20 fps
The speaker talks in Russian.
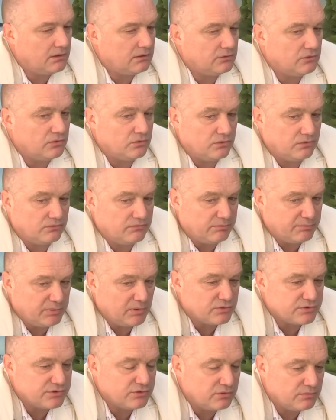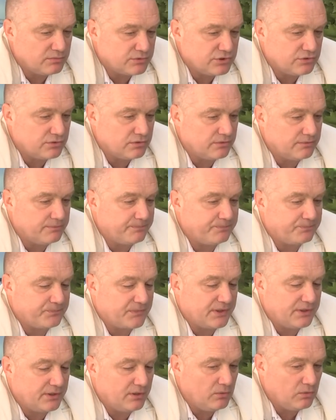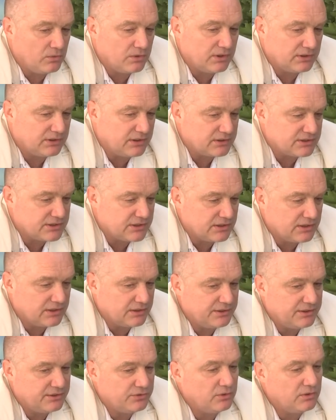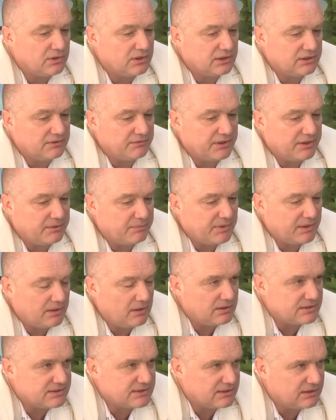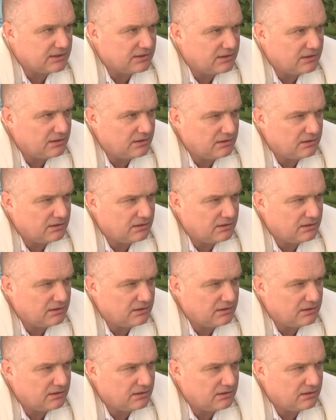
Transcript: Но вопрос в том, что хирург – это же не только твои операции,